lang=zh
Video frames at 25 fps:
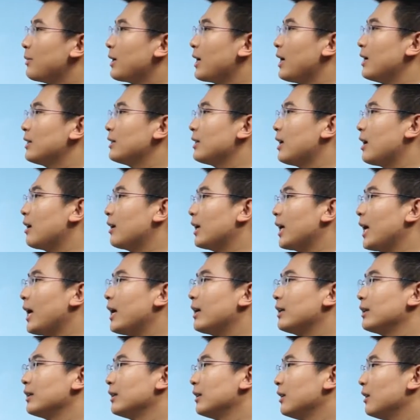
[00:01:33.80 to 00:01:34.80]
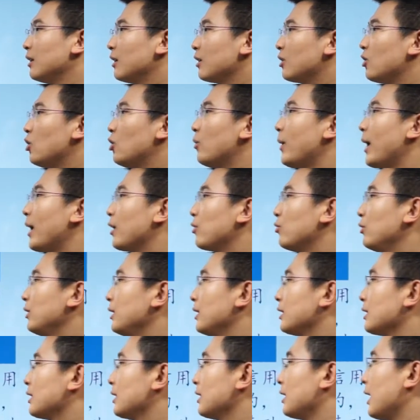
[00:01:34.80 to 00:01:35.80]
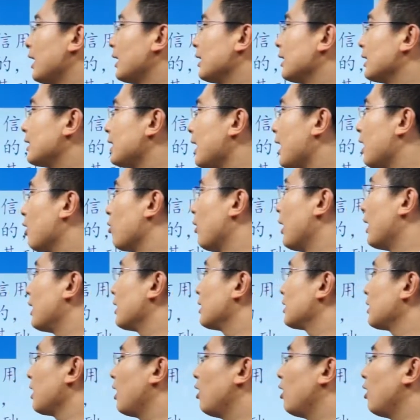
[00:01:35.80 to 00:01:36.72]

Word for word: 下面看第二点，购买固定资产的价款